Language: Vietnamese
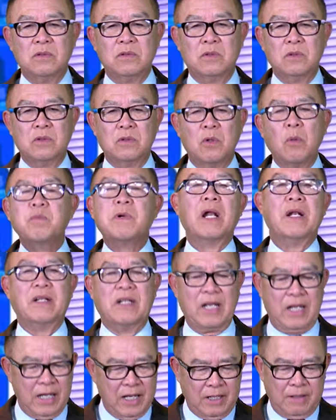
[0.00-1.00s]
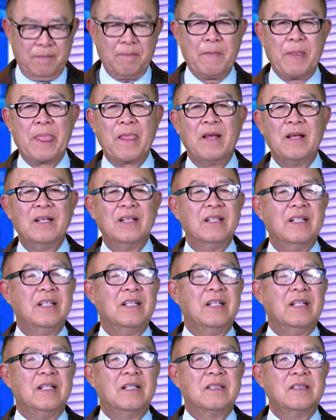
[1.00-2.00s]
lúc cần thiết.
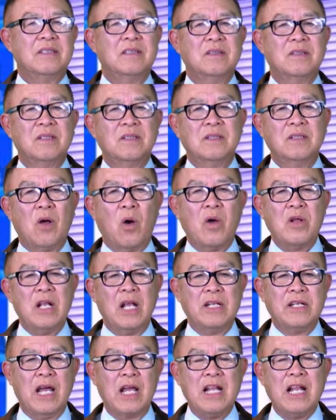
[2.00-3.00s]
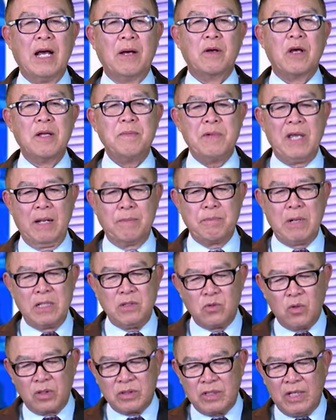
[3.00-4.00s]
Thưa, đây là cái biện
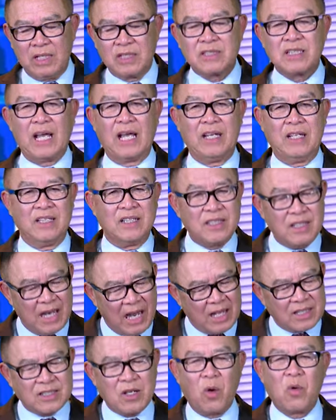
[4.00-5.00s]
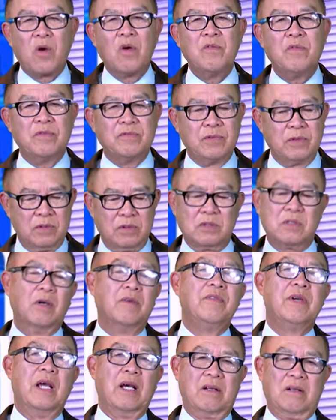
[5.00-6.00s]
minh nó chỉ xảy ra sau các sự
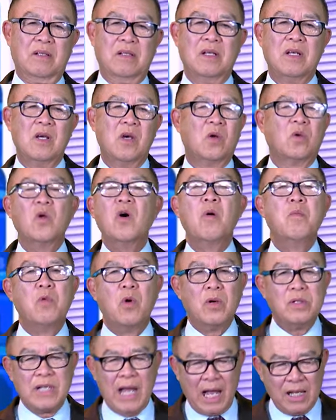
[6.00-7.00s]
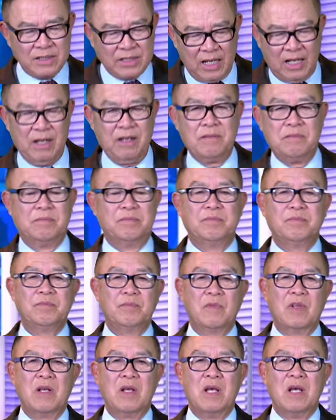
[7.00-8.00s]
việc, nó không có giá trị.
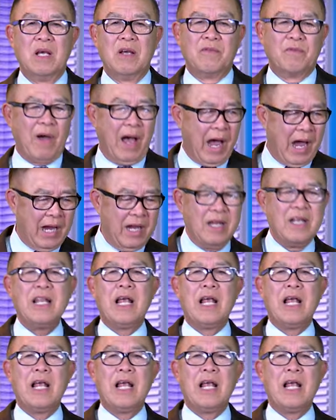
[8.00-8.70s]
Phải